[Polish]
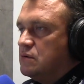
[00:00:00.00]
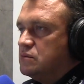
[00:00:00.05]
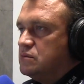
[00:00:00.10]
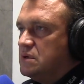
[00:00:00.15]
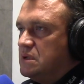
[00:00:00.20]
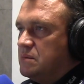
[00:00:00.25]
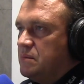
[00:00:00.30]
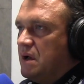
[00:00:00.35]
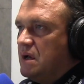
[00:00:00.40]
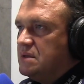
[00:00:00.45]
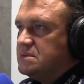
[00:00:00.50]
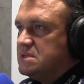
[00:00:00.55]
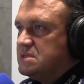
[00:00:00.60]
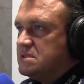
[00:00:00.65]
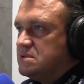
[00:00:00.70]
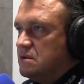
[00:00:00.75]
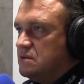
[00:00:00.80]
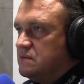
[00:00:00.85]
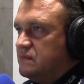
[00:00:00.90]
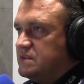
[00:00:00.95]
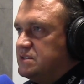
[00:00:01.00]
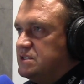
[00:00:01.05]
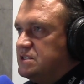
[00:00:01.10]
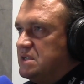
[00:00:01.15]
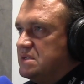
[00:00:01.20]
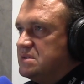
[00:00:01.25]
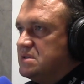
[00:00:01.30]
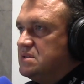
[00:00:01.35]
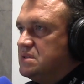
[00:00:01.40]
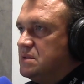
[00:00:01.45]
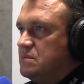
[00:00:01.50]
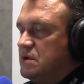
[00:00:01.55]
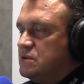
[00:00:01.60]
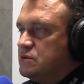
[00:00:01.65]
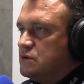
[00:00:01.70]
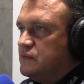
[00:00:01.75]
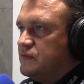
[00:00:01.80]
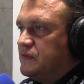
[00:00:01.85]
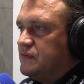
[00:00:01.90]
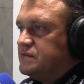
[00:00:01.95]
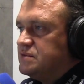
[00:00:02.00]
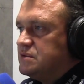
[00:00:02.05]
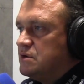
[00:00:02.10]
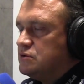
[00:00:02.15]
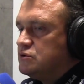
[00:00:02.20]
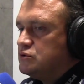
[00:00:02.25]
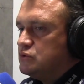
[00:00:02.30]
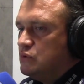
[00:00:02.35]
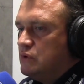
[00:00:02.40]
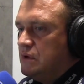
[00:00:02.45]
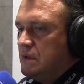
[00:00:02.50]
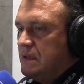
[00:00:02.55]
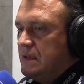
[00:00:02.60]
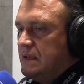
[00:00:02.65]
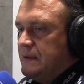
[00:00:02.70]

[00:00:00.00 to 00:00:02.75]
który ma ze 120 cm wzrostu,